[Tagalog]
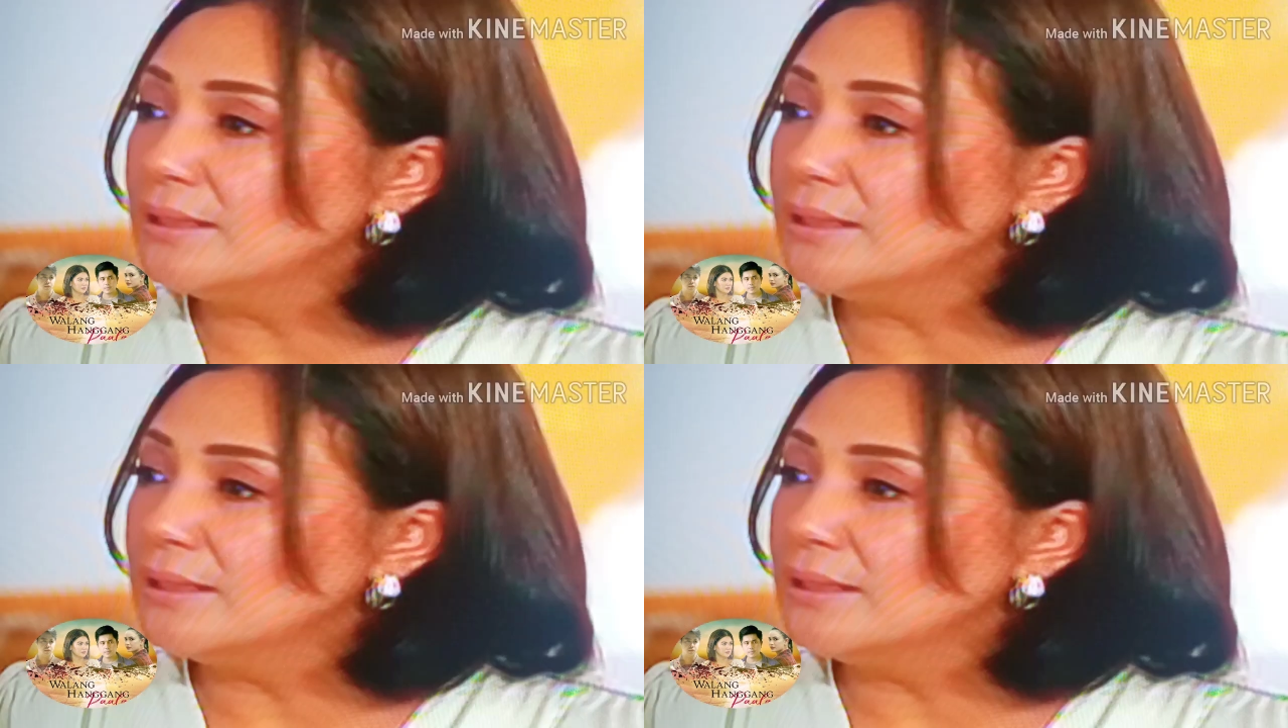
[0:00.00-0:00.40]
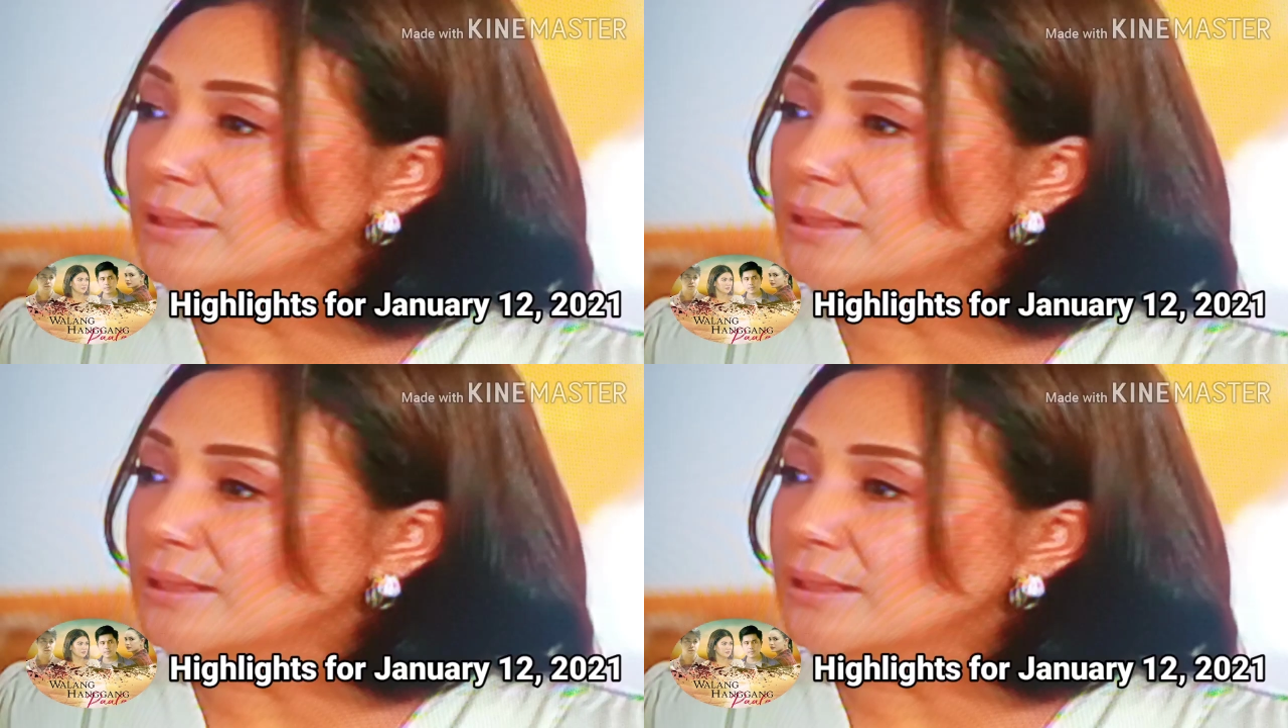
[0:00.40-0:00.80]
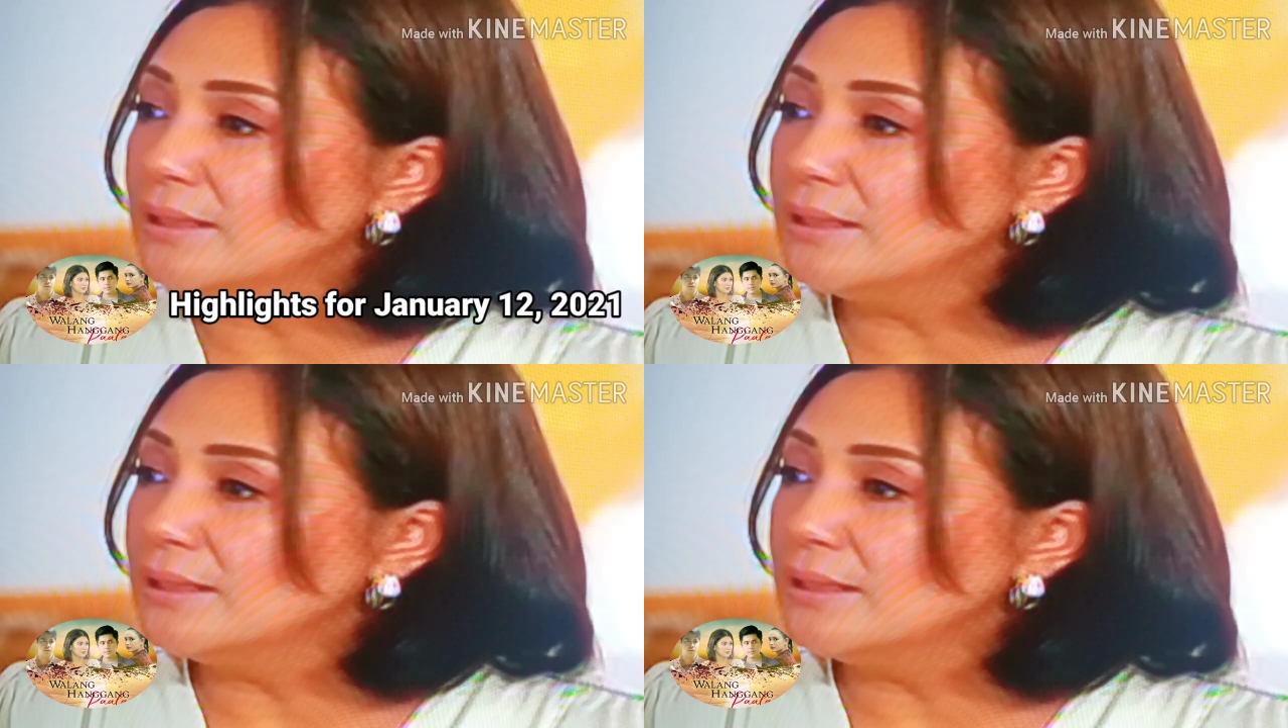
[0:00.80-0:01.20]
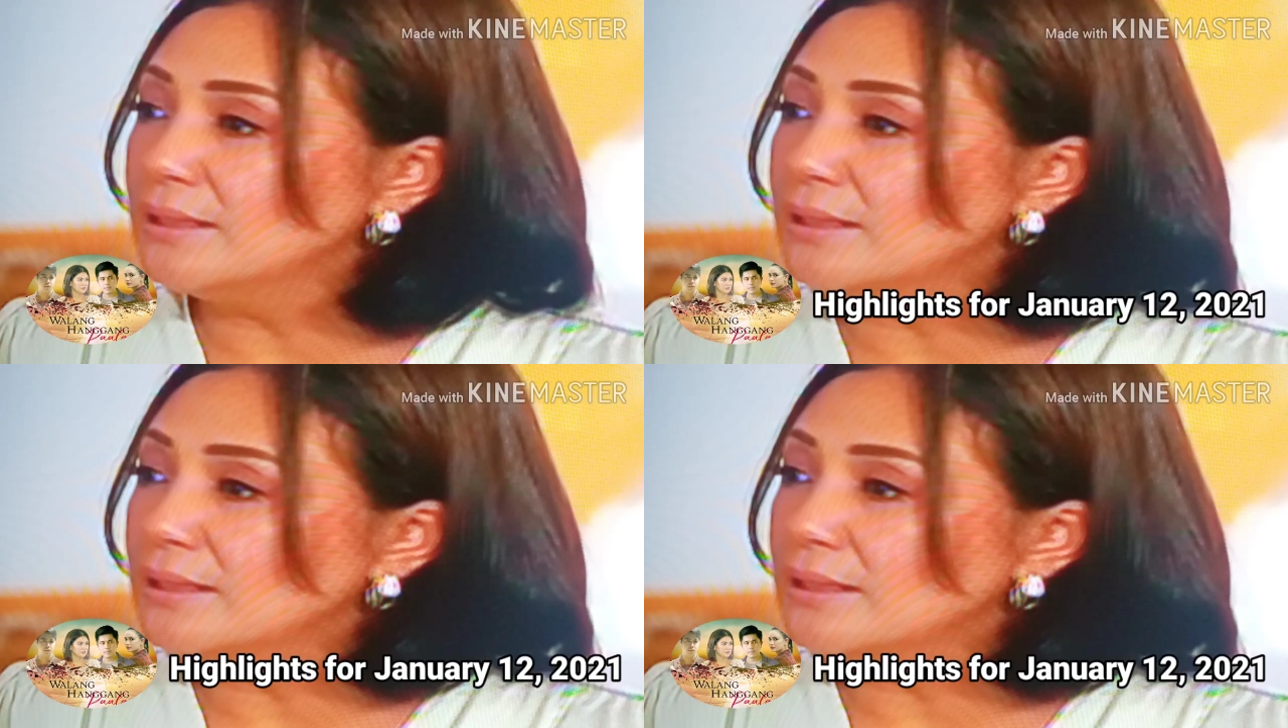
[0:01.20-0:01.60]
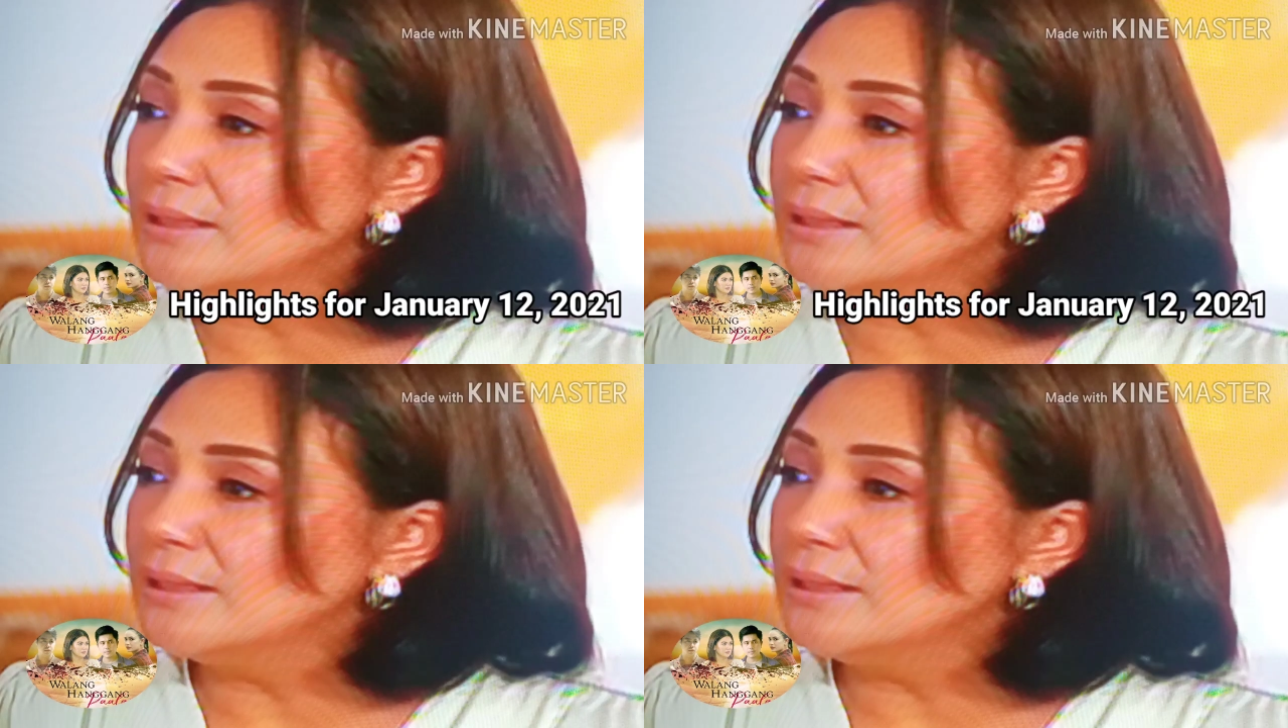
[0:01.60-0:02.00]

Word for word: na huwag na nga daw ipilit ni Sam